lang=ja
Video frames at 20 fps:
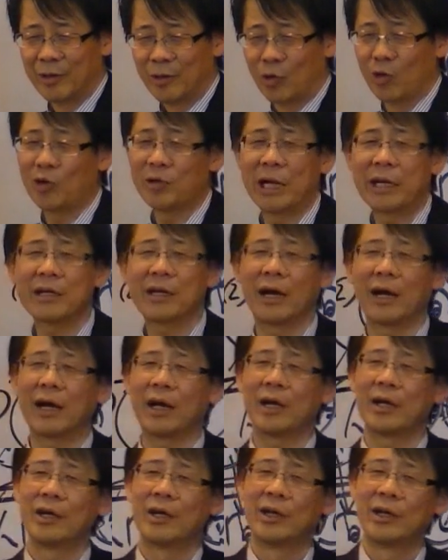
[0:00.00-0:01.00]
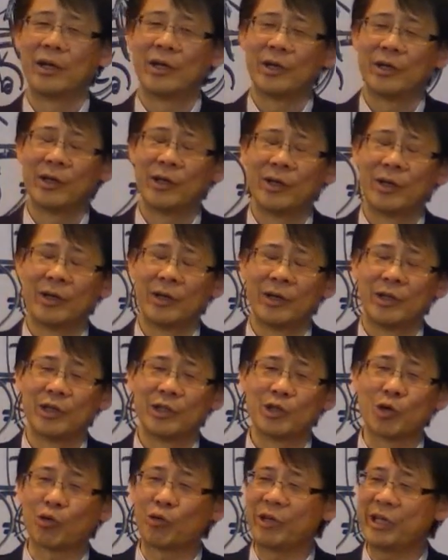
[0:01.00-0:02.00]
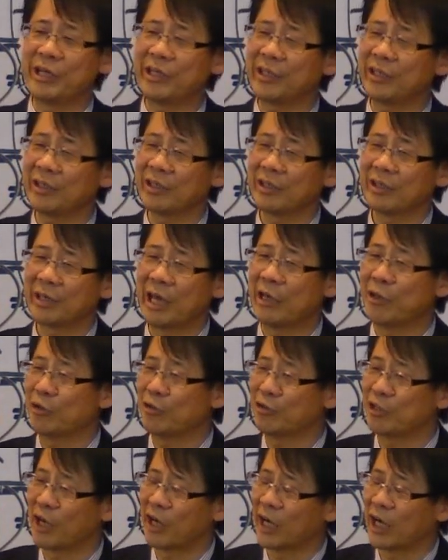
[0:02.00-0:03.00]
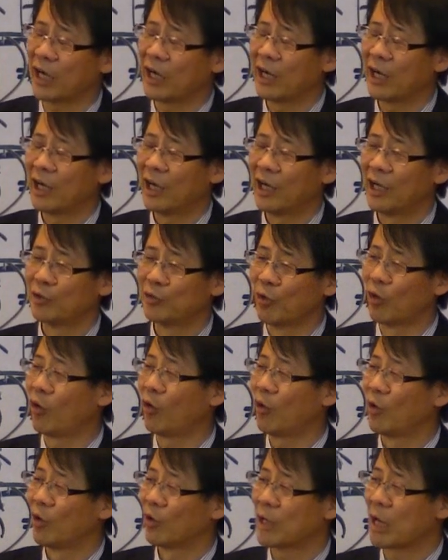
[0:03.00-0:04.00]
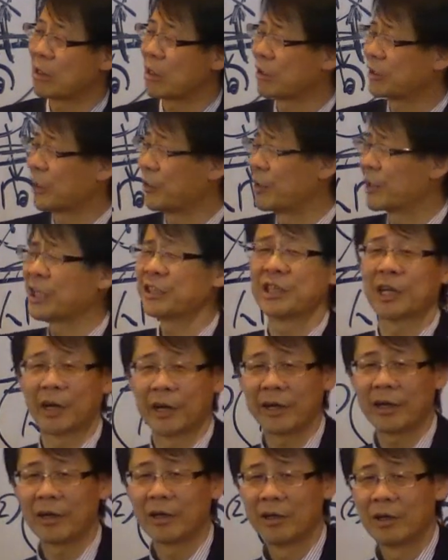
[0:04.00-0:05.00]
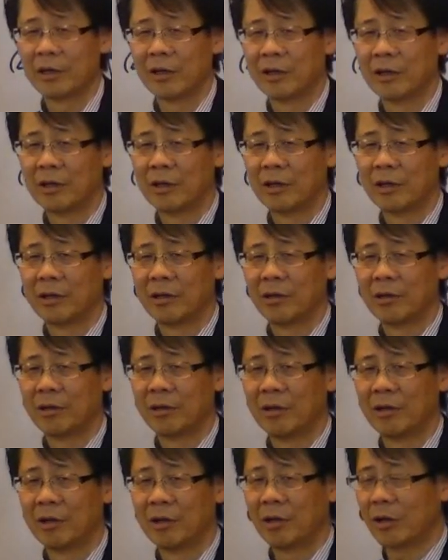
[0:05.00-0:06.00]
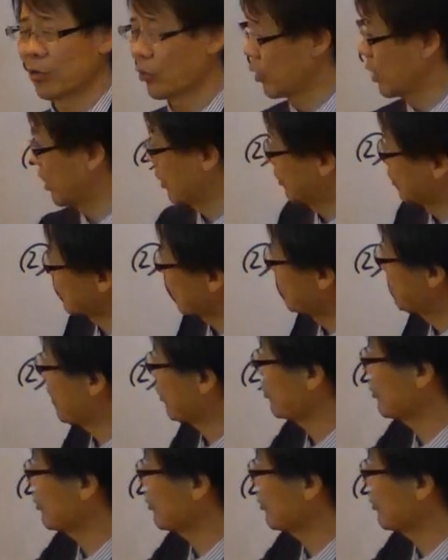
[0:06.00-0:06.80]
これを何か食品研究者の科学者に渡したらねこれはタン